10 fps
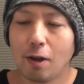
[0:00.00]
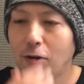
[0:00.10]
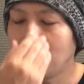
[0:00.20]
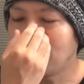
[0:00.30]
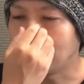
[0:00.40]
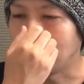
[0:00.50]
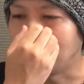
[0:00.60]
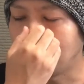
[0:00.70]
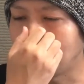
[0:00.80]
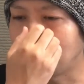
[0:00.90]
これ僕、
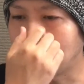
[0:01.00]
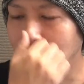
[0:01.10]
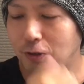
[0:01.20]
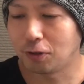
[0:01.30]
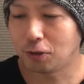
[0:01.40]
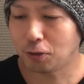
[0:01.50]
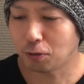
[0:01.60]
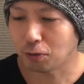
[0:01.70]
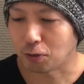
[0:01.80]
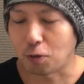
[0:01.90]
実は
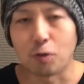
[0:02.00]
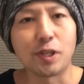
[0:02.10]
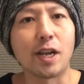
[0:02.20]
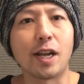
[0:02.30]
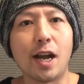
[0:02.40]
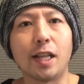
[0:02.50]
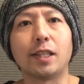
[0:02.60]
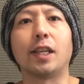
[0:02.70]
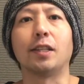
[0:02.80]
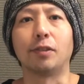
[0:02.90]
ちょっと賞賛があっ
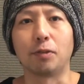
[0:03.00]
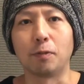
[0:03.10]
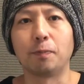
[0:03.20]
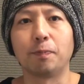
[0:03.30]
たんですよ。